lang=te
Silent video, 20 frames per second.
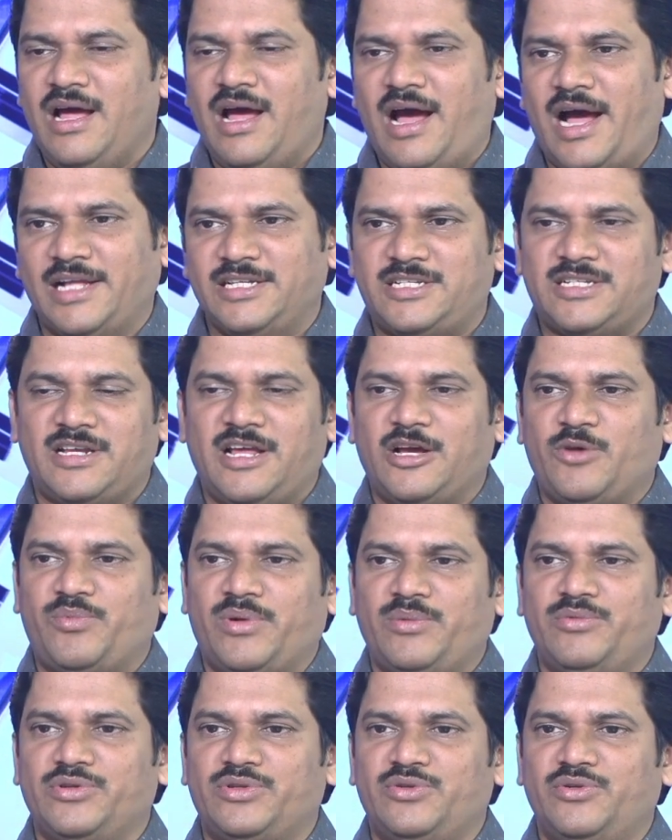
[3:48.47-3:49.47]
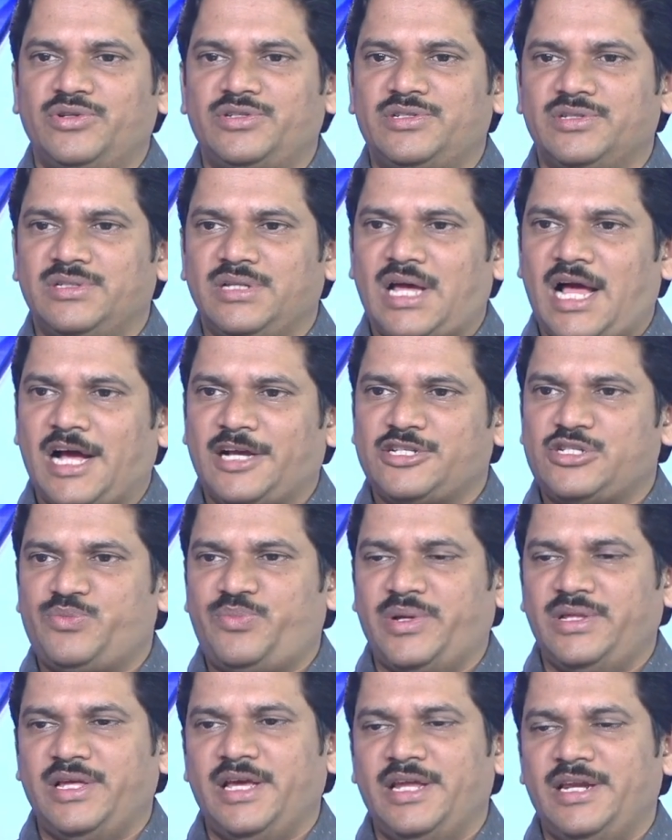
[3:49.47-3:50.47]
అంచనాకు ప్రభుత్వం వచ్చింది ఆగస్టు
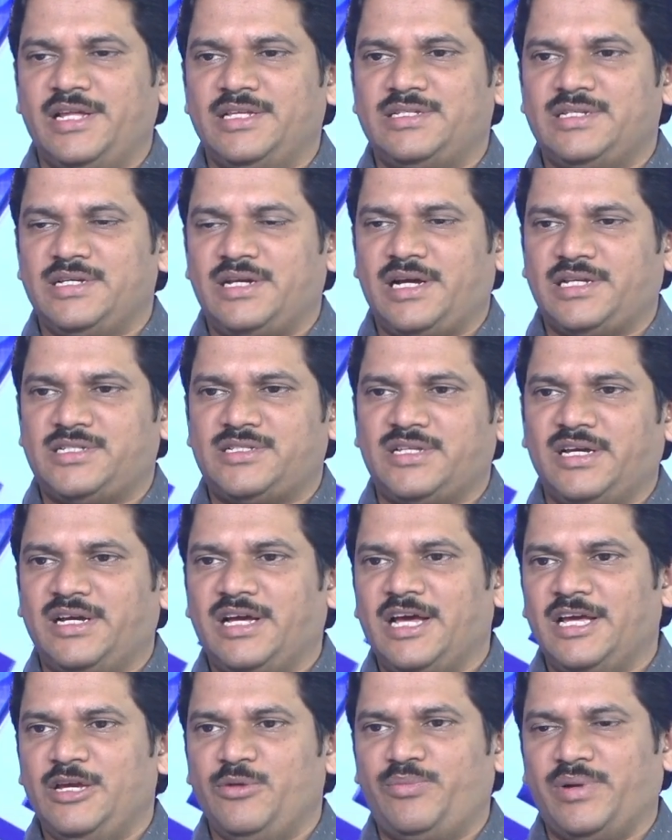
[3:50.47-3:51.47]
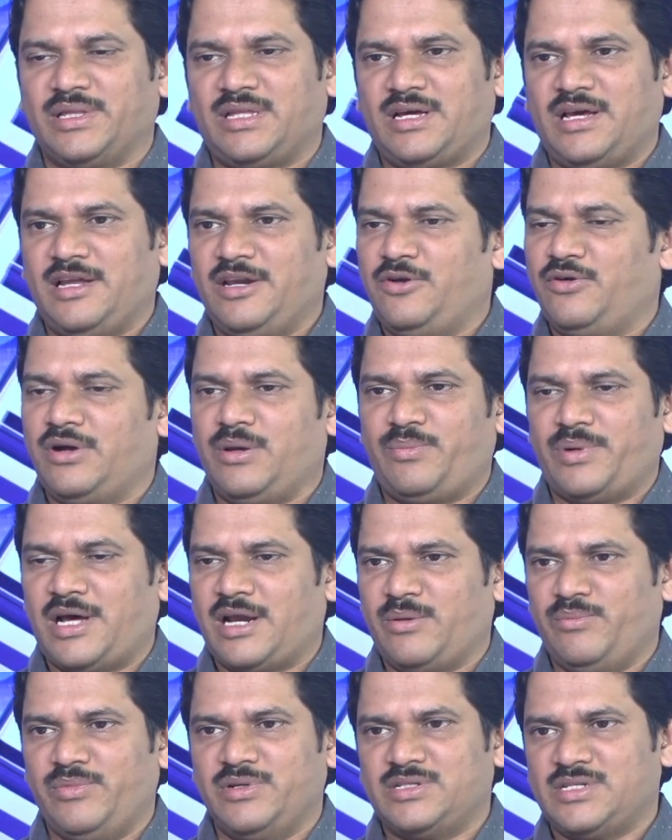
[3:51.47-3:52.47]
పదిహేను నుంచి ఖచ్చితంగా ఈ పథకాన్ని కూడా
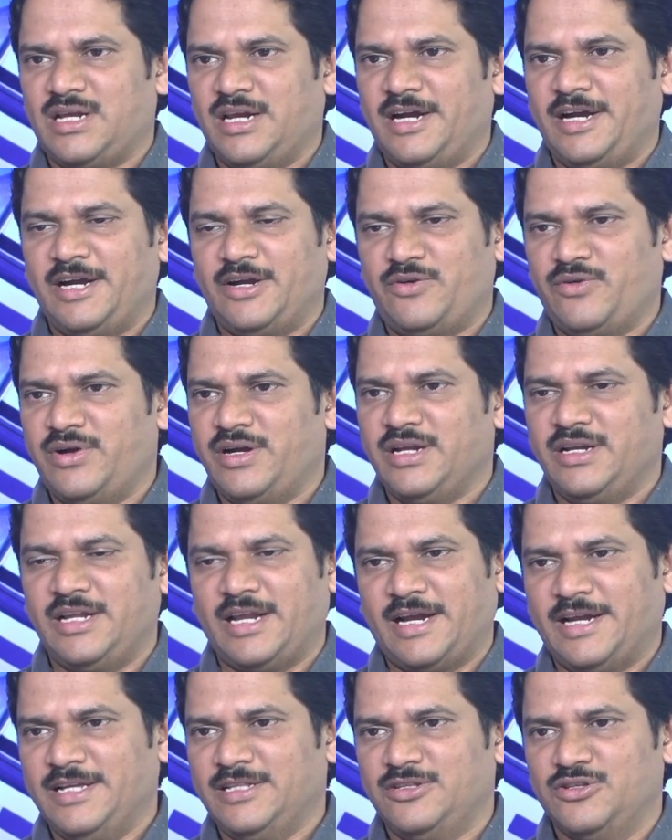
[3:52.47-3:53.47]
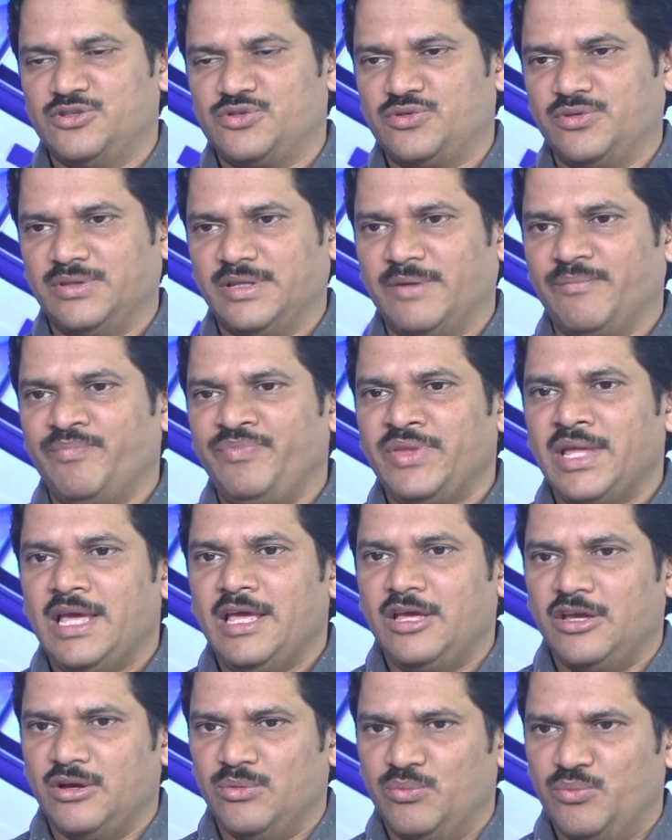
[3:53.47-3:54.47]
ప్రారంభించాలనేటువంటి నిర్ణయం తీసుకుంది
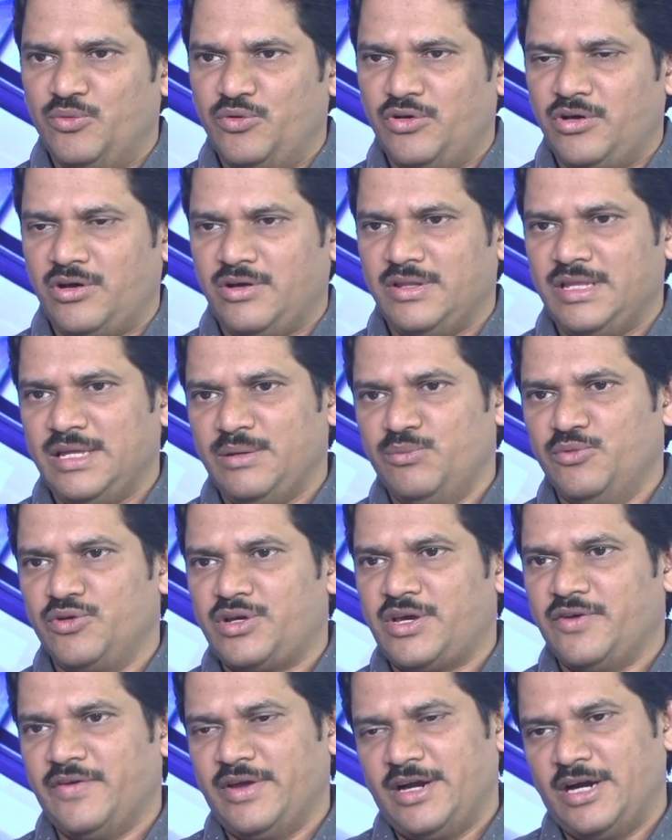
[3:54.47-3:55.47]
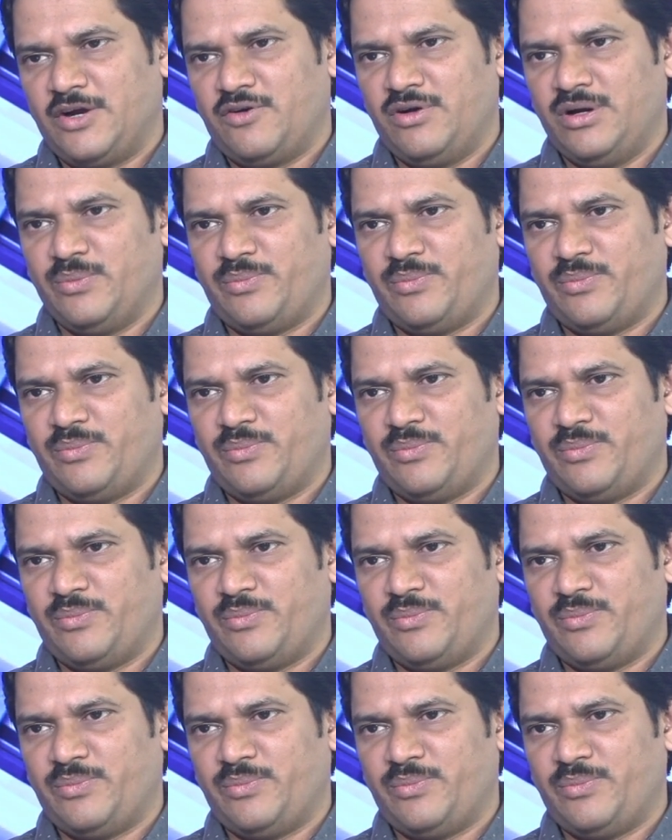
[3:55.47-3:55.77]
ఇక మూడవది ముఖ్యమైనటువంటి